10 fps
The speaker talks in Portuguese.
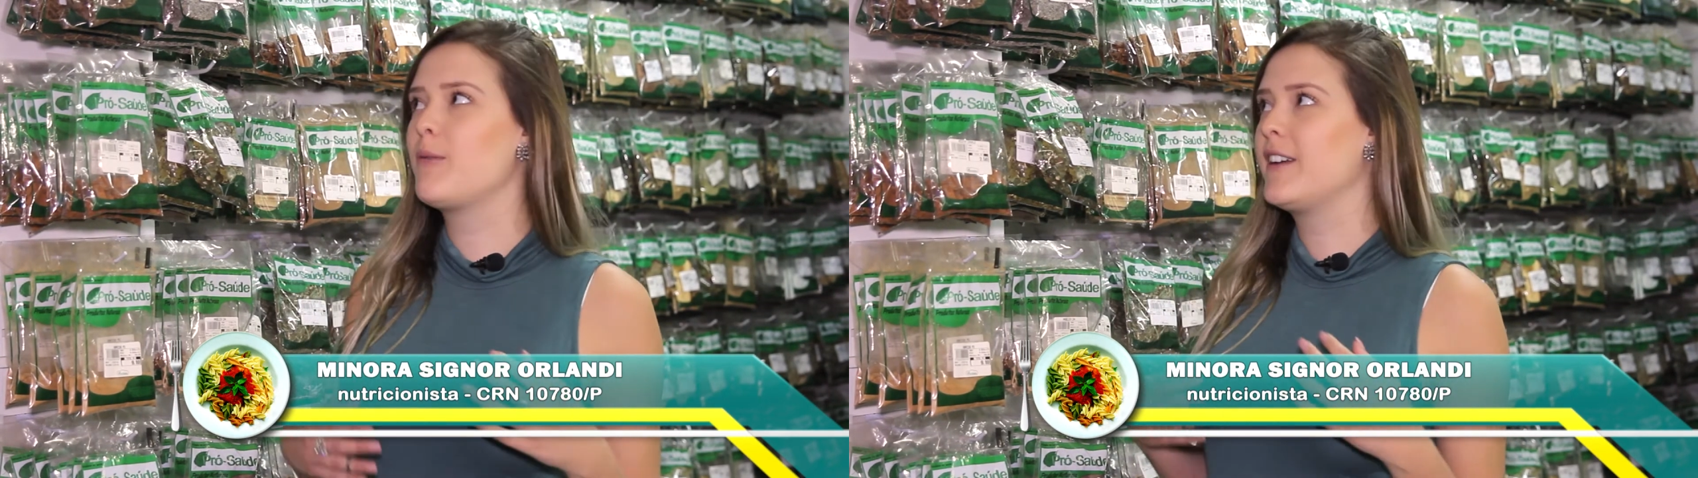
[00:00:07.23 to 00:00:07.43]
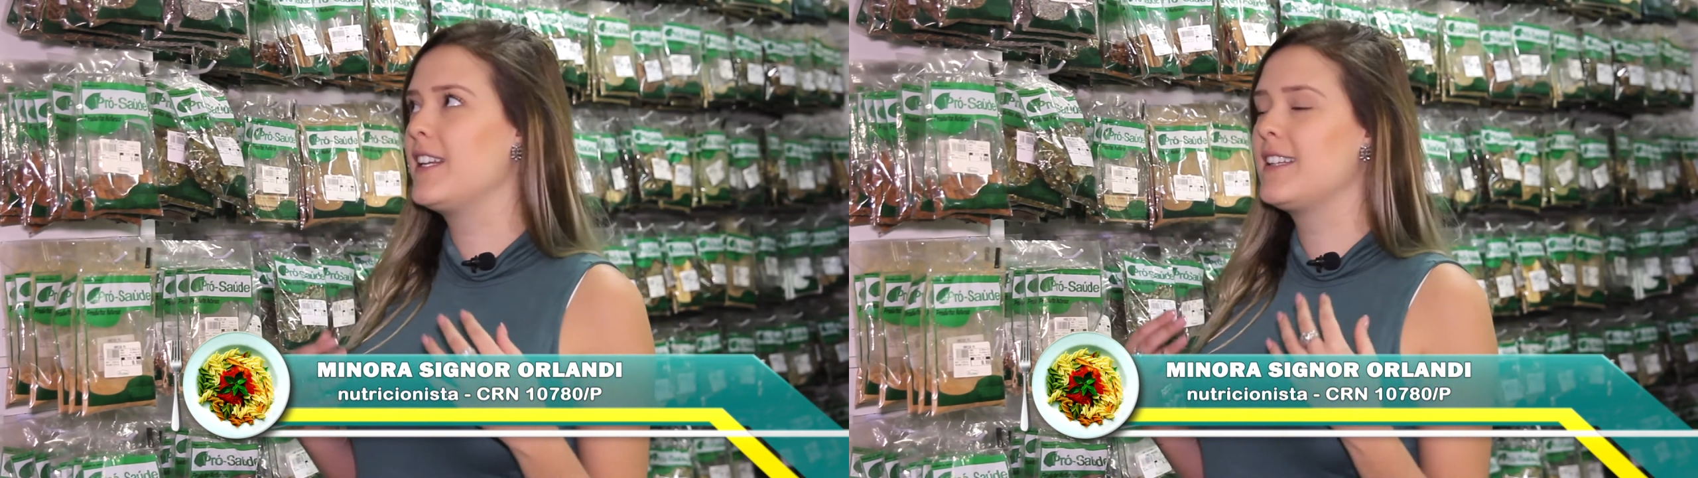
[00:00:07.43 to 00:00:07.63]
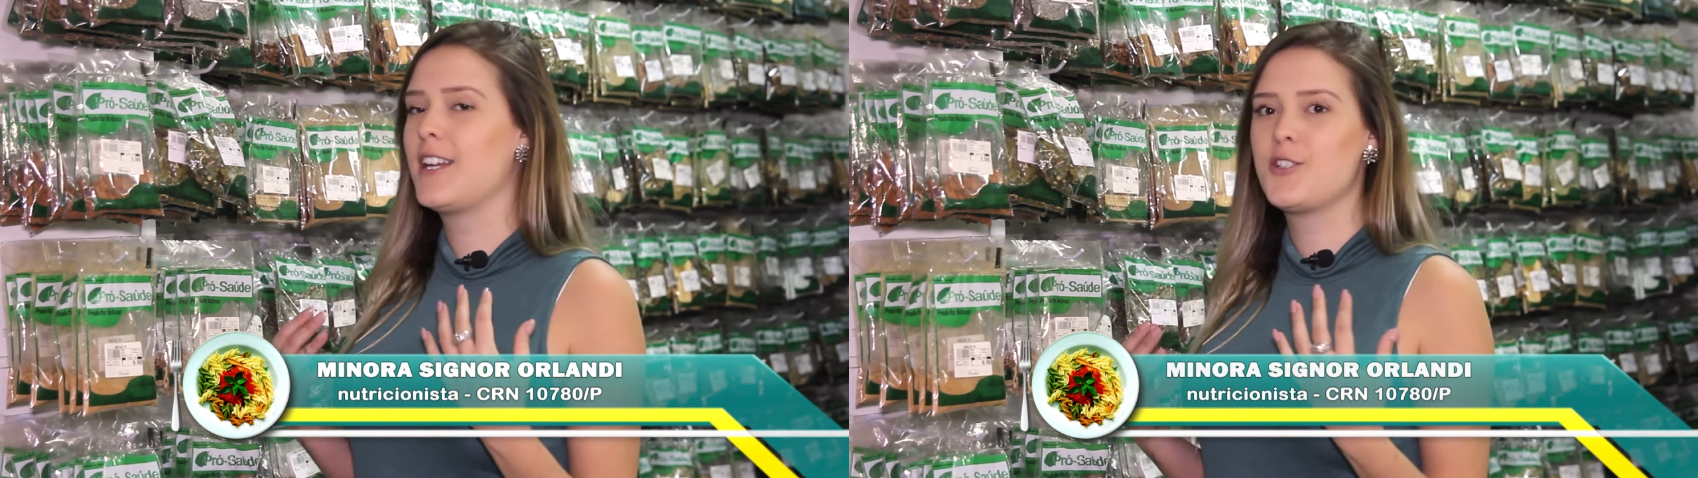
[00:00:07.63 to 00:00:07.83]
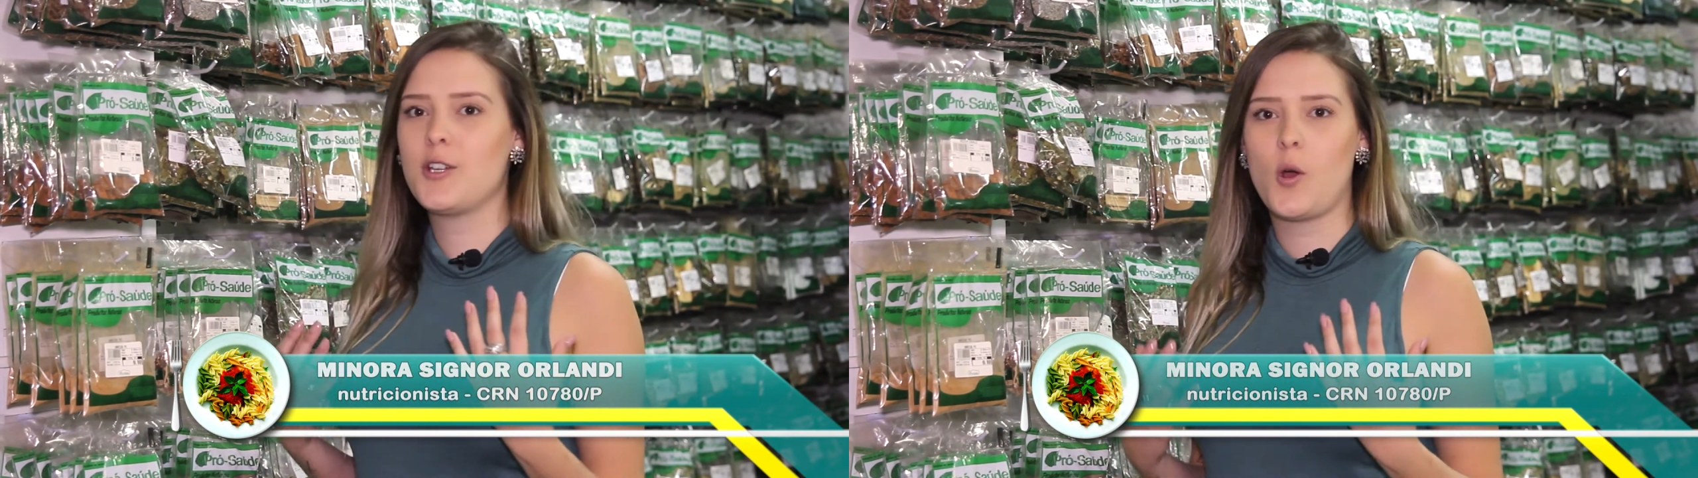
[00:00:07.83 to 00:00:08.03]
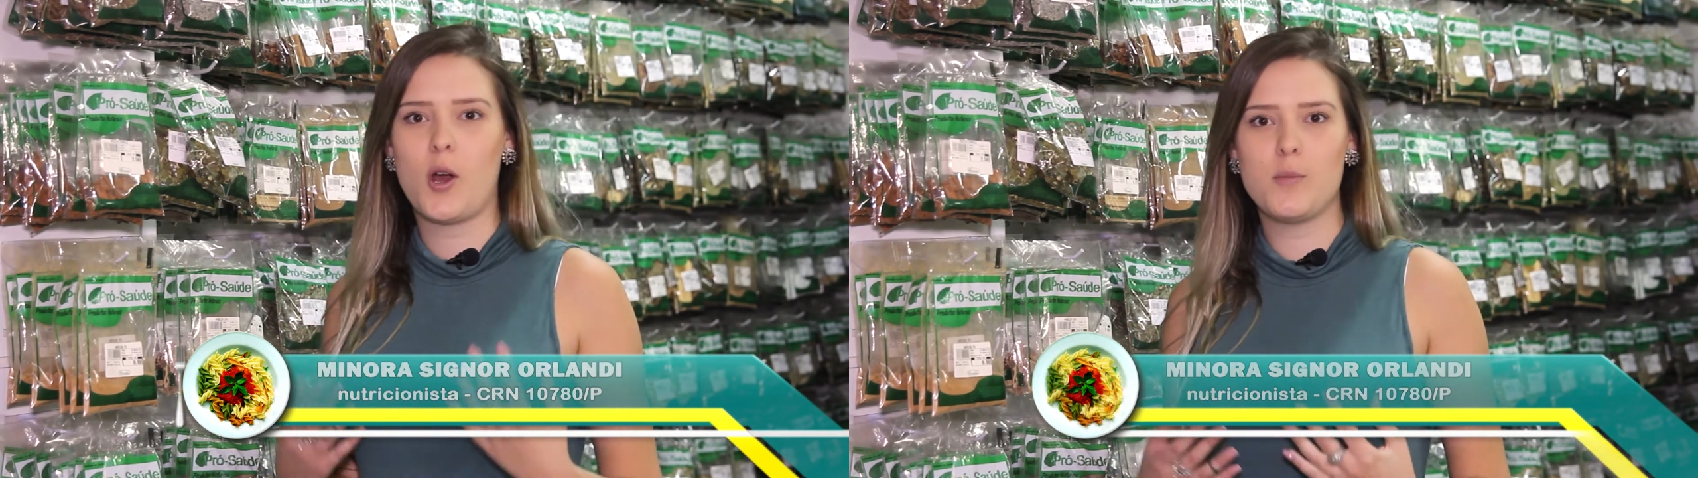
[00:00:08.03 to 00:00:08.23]
uma variedade
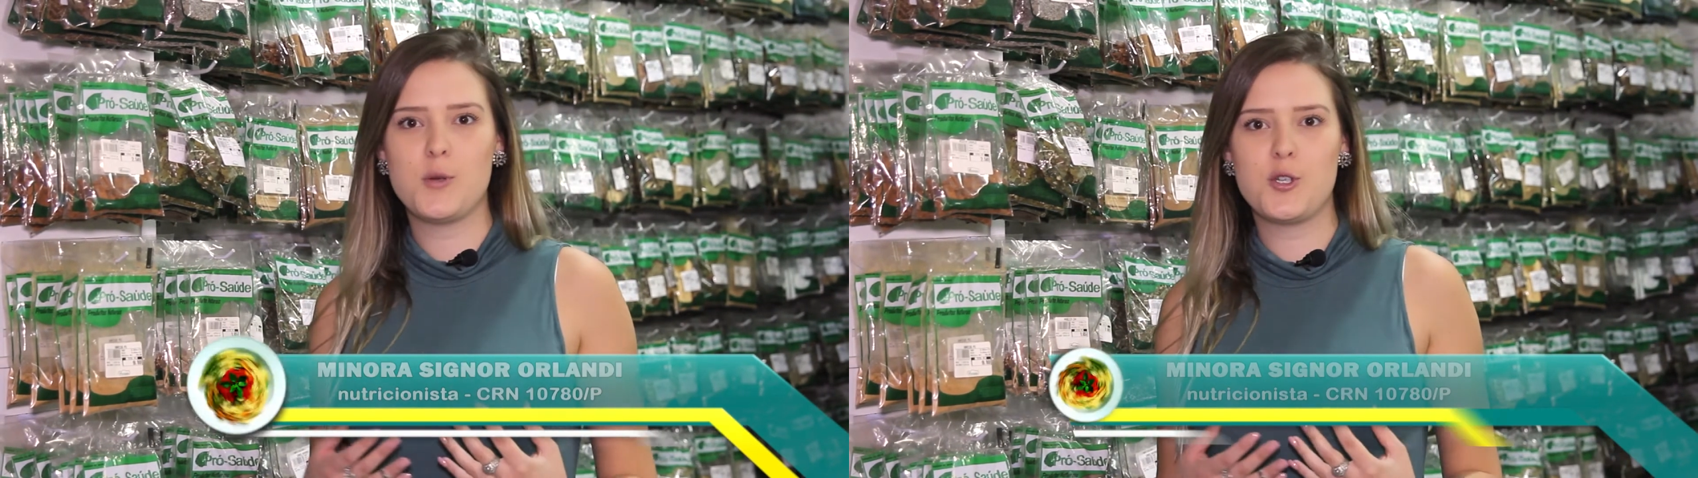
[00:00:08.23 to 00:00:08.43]
enorme